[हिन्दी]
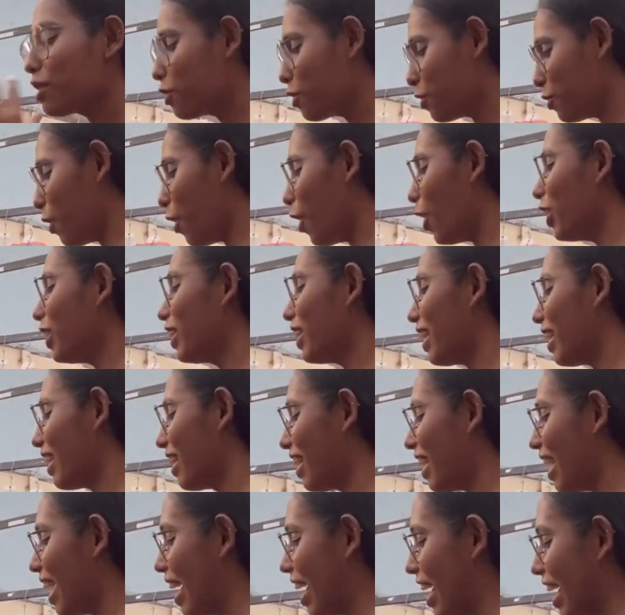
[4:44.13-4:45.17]
स्टॉल दिख
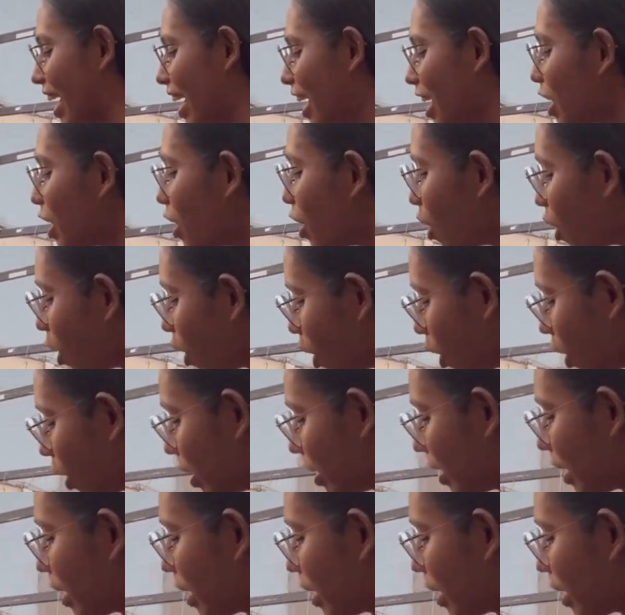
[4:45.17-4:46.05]
गया है और